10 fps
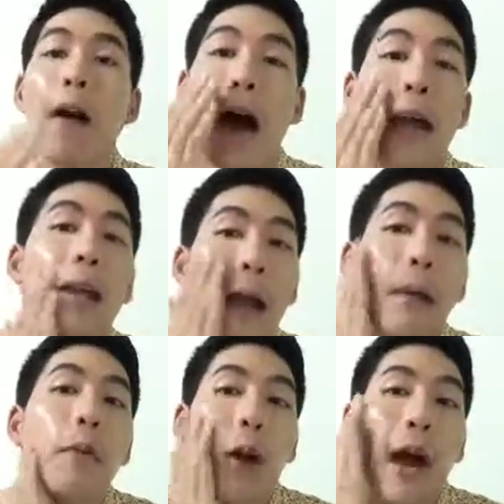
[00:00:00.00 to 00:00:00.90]
ฝ้านะ
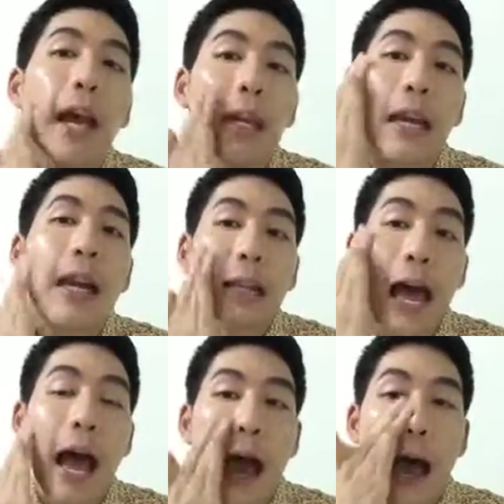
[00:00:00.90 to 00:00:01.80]
ครับก็ให้
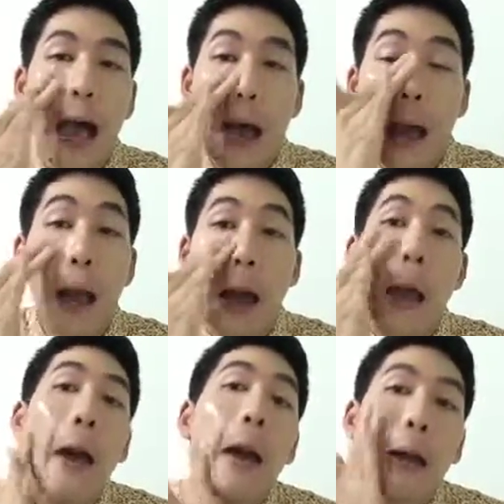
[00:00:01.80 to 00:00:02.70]
ทา
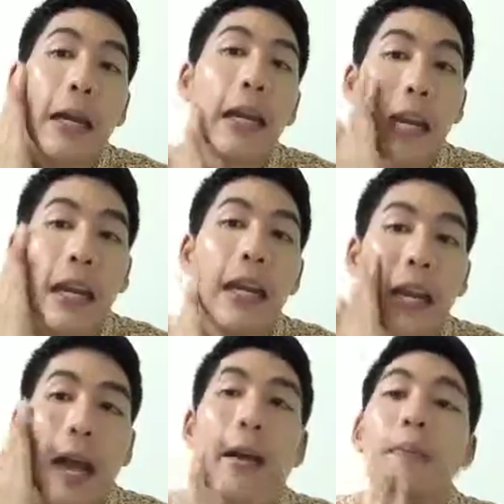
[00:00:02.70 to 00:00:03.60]
เน้
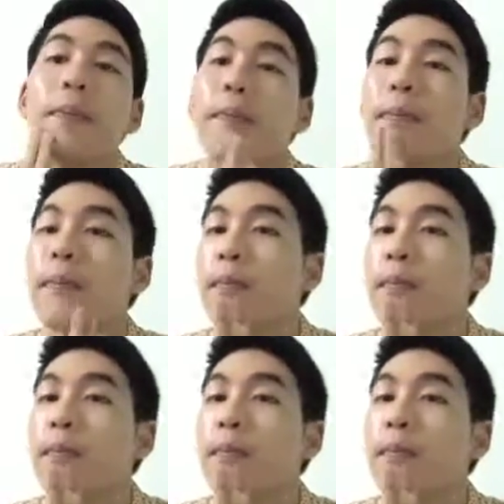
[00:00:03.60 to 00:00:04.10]
นๆ นะครับ